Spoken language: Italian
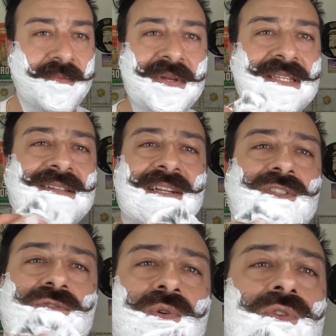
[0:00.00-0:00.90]
a pensare un
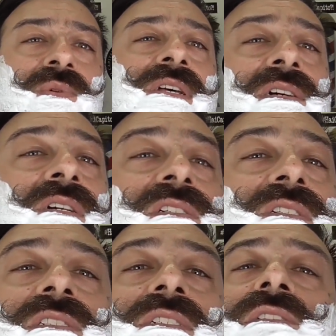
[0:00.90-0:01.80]
altro modo per
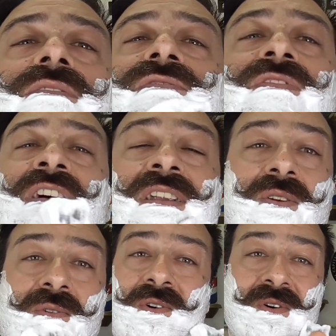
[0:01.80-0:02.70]

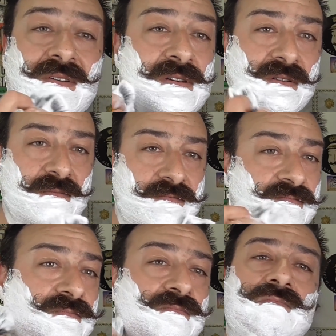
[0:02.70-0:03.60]
farlo
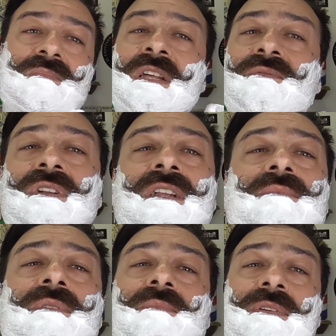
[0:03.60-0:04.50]

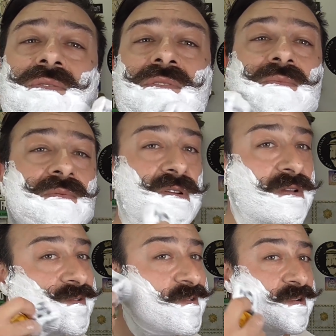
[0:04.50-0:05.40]
lavorare prima sto
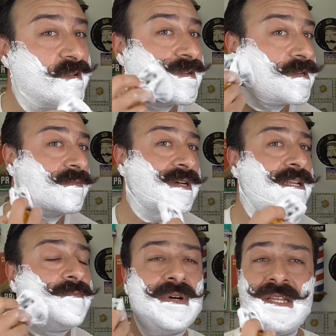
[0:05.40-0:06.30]
sapone
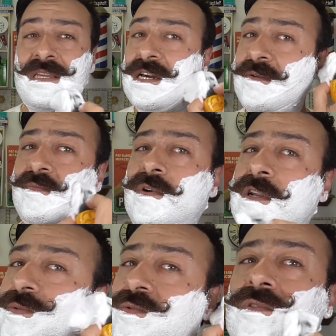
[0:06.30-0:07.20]
magari bagnare un po'
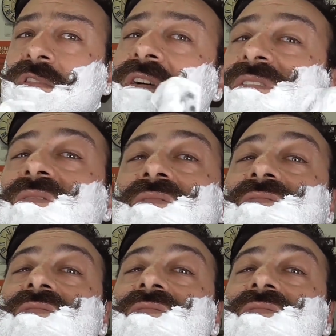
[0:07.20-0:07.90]
la punta